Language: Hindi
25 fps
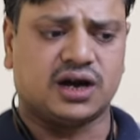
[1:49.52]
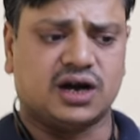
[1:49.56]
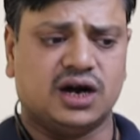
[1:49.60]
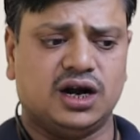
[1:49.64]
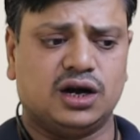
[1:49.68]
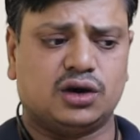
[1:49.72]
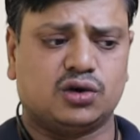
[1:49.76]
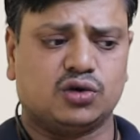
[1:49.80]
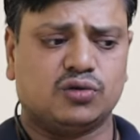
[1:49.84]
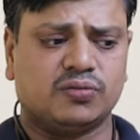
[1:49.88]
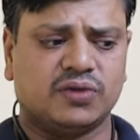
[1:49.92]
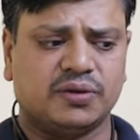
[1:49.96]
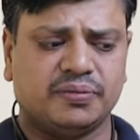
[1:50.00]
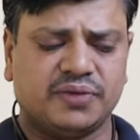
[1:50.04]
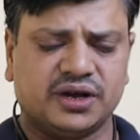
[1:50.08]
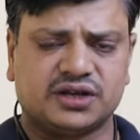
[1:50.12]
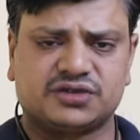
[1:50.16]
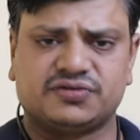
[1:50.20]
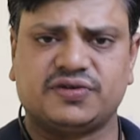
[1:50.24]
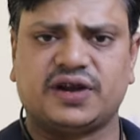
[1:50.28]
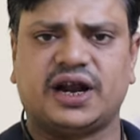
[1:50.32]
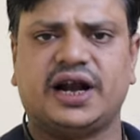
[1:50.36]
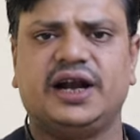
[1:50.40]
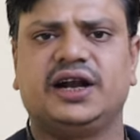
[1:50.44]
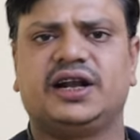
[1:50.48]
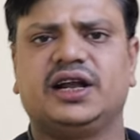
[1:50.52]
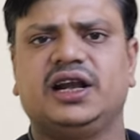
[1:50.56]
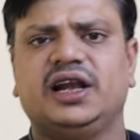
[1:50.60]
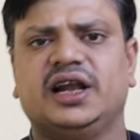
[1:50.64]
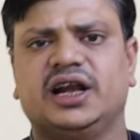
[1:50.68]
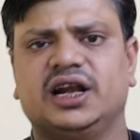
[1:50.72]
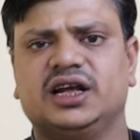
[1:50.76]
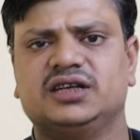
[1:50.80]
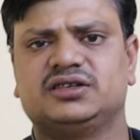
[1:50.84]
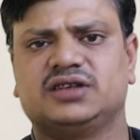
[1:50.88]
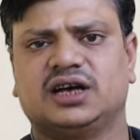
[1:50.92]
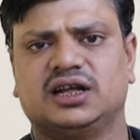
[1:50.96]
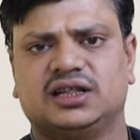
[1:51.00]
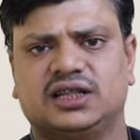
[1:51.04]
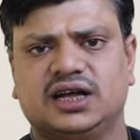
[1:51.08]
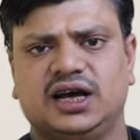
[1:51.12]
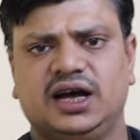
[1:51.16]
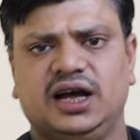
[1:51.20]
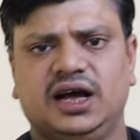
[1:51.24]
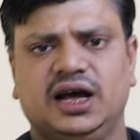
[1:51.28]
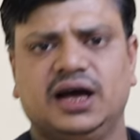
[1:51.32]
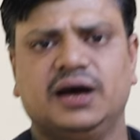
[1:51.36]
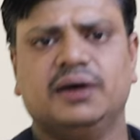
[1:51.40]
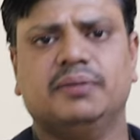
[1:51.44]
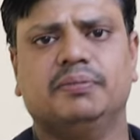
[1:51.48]
एक कार्टून में मिक्स वैरायटी लेना
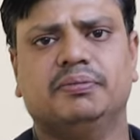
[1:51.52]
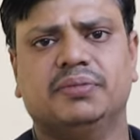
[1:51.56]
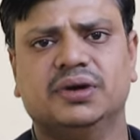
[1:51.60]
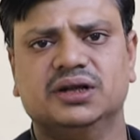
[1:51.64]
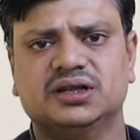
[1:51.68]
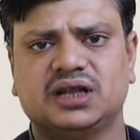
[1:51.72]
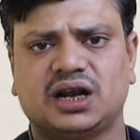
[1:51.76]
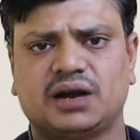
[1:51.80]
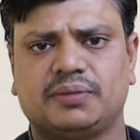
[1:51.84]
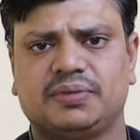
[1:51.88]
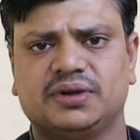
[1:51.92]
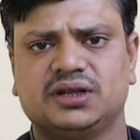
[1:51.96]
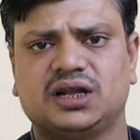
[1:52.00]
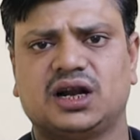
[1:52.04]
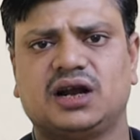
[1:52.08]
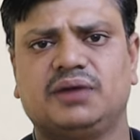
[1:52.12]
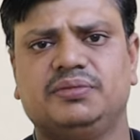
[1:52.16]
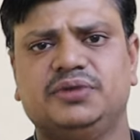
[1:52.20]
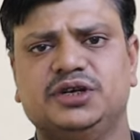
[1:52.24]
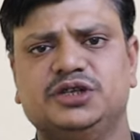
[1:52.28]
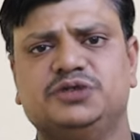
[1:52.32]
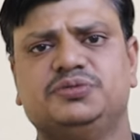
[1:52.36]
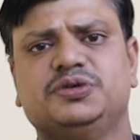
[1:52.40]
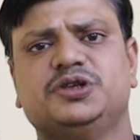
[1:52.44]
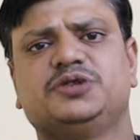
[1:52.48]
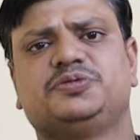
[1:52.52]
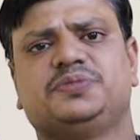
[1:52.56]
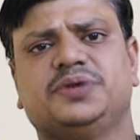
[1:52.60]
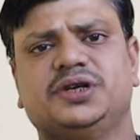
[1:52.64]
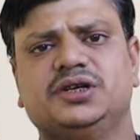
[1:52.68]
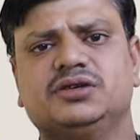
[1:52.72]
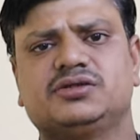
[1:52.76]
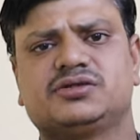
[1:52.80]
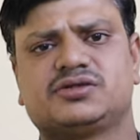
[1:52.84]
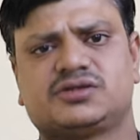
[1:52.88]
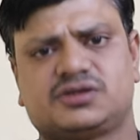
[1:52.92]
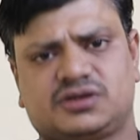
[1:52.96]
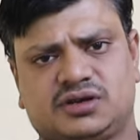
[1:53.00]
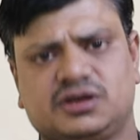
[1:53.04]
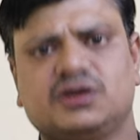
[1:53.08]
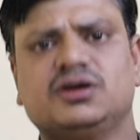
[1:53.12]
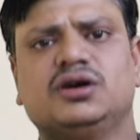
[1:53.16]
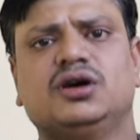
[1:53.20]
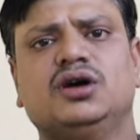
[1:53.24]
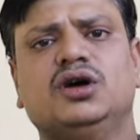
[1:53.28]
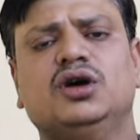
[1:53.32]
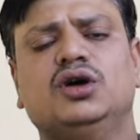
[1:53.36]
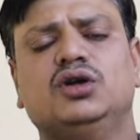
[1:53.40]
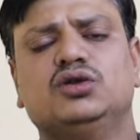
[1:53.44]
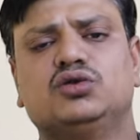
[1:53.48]
चाहता है पंद्रह पंद्रह बीस बीस पीस
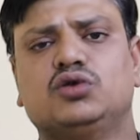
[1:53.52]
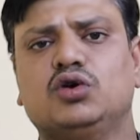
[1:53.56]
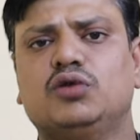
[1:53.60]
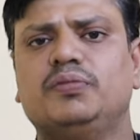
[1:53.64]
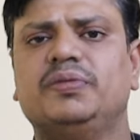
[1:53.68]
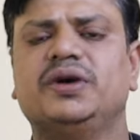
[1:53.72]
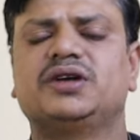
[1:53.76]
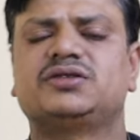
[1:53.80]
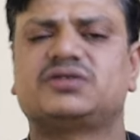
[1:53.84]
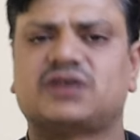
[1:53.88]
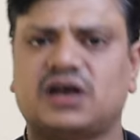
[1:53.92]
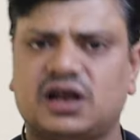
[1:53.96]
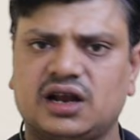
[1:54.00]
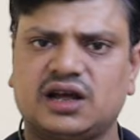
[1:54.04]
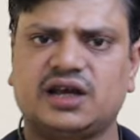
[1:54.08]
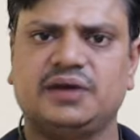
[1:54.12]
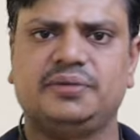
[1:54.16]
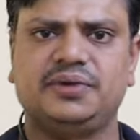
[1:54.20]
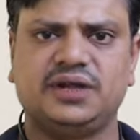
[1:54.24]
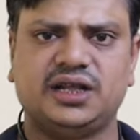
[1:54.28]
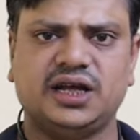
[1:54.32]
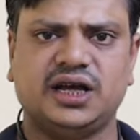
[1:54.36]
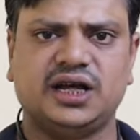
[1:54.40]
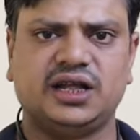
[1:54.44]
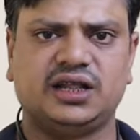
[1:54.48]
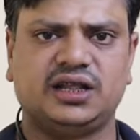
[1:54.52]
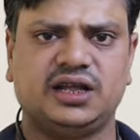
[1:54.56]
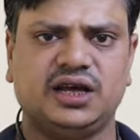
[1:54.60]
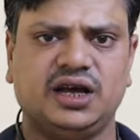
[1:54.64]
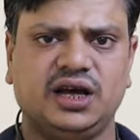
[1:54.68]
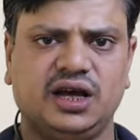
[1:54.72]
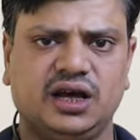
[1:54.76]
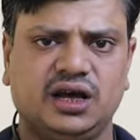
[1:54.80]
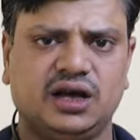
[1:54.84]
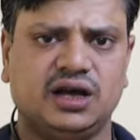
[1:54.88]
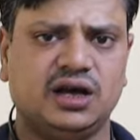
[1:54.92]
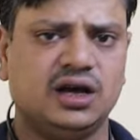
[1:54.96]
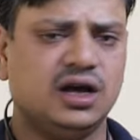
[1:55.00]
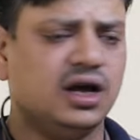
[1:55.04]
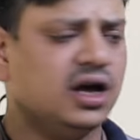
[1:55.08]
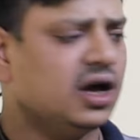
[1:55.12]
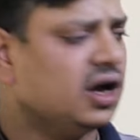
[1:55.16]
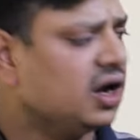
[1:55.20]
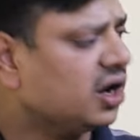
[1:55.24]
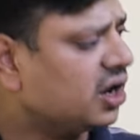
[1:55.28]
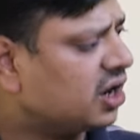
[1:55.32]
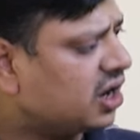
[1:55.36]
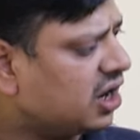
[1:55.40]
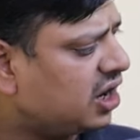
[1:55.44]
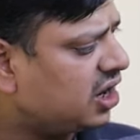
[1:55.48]
तो मिक्स करके भी दे देते हैं
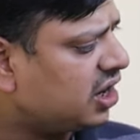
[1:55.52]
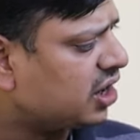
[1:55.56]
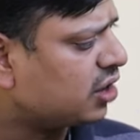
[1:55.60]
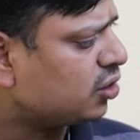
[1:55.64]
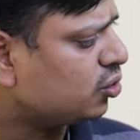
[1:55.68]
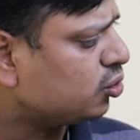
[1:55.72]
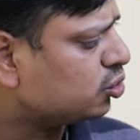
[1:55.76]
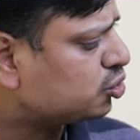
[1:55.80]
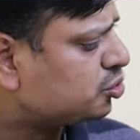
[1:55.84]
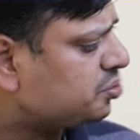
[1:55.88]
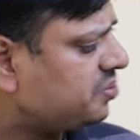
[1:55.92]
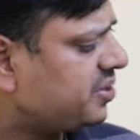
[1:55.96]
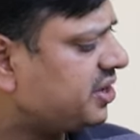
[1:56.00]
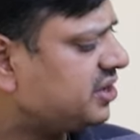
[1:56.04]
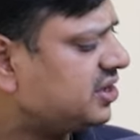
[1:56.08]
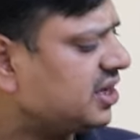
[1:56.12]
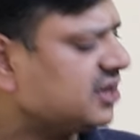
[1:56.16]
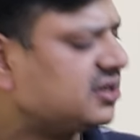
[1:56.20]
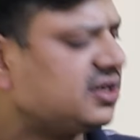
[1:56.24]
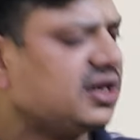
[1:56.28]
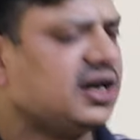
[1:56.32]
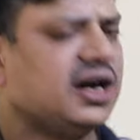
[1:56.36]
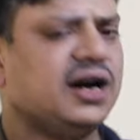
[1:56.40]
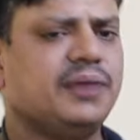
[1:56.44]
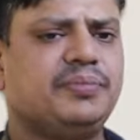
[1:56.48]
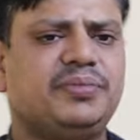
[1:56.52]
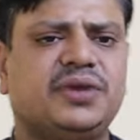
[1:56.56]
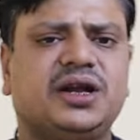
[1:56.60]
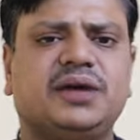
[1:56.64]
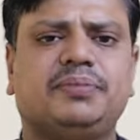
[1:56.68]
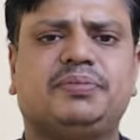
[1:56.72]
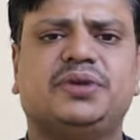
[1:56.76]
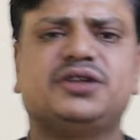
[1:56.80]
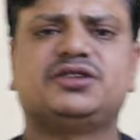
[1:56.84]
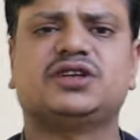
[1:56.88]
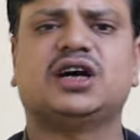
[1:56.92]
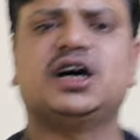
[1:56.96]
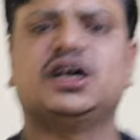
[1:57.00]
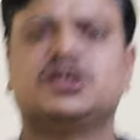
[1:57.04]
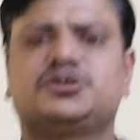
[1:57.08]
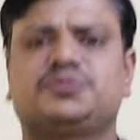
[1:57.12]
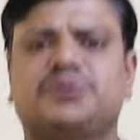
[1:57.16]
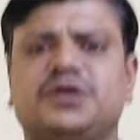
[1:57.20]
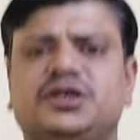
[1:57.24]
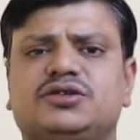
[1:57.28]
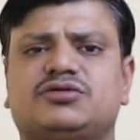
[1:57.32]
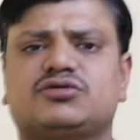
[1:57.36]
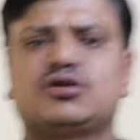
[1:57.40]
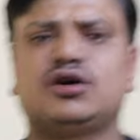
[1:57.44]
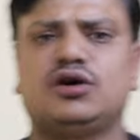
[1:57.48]
ओके okay. कलर उसमें जैसे आपने
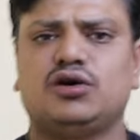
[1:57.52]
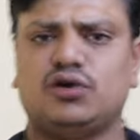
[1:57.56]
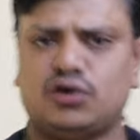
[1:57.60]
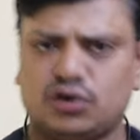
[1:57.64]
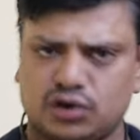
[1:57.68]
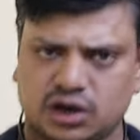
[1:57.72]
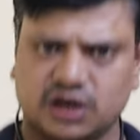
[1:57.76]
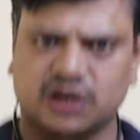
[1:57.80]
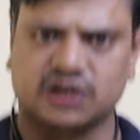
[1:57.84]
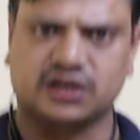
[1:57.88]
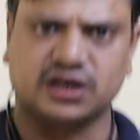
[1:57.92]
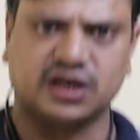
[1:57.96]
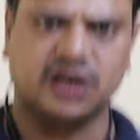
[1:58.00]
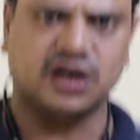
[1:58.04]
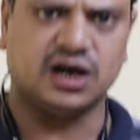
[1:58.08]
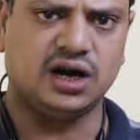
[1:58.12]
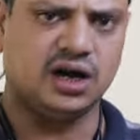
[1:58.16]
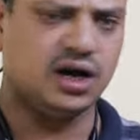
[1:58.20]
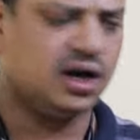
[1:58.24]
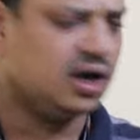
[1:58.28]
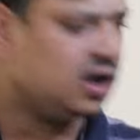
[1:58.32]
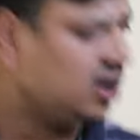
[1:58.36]
पचास पीस का ऑर्डर दिया